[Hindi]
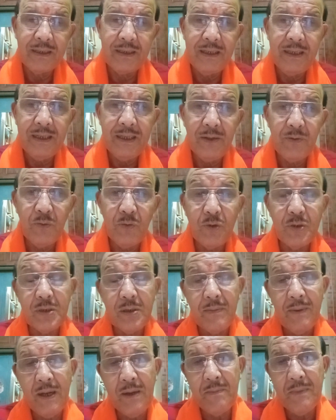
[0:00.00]
कि उस
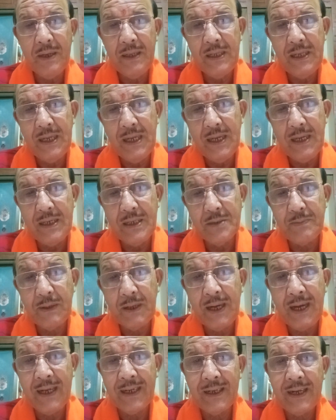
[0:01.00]
समय मैंने इस
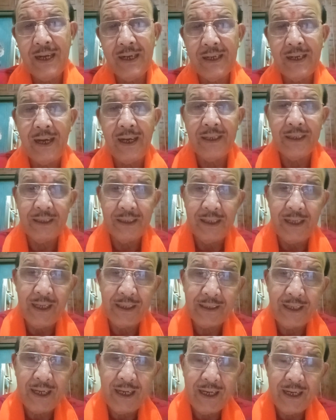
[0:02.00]
प्रकार का कार्य
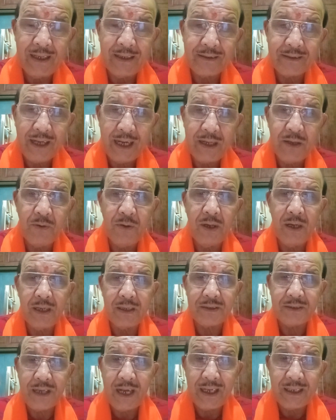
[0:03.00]
किया था चाहे वह
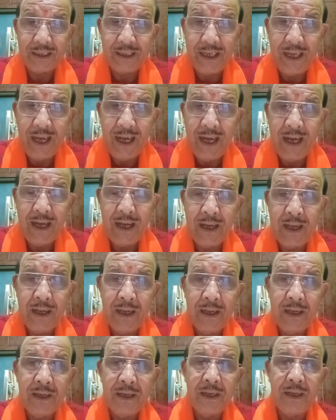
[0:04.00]
अच्छा किया
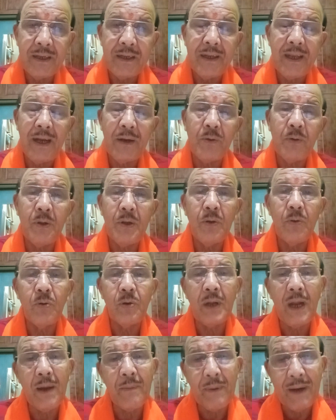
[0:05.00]
या कोई
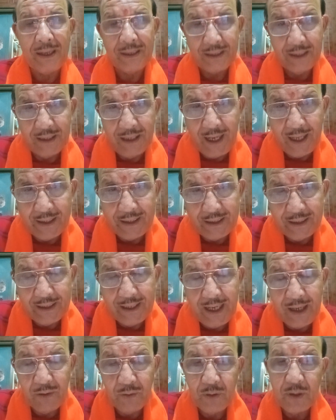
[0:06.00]
खुरापाती कार्य
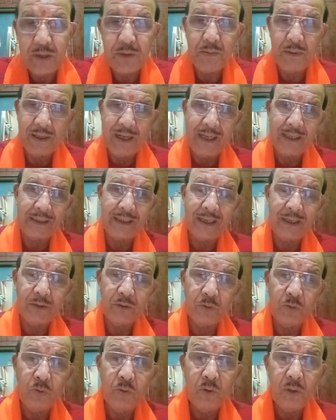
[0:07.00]
किया कोई इस प्रकार का
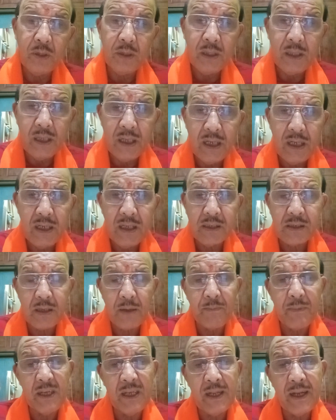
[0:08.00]
तो ये
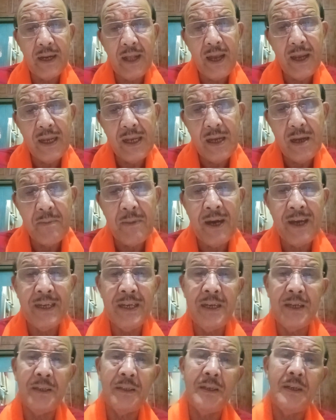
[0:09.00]
संवेदनाएँ
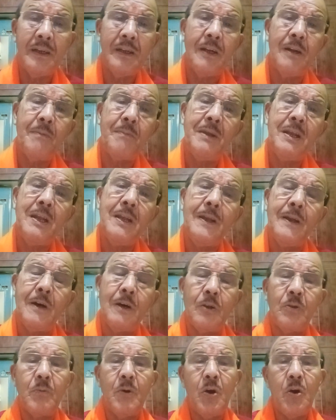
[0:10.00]
हमारे अंतकरण
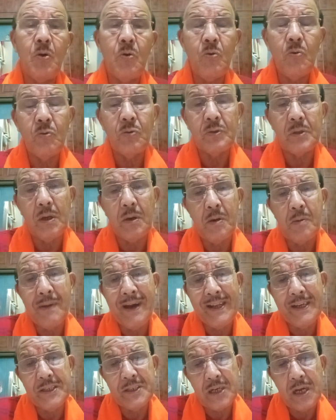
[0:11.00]
में अनुभव जब
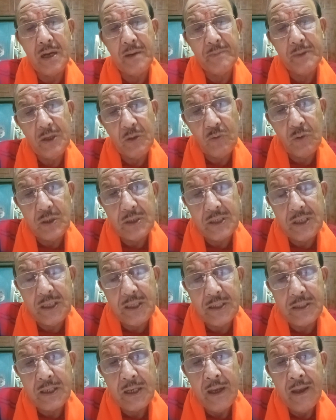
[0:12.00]
हमारे सामने कोई
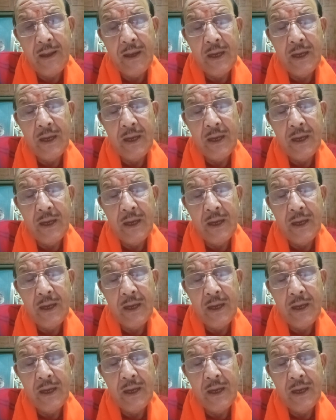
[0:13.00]
चीज़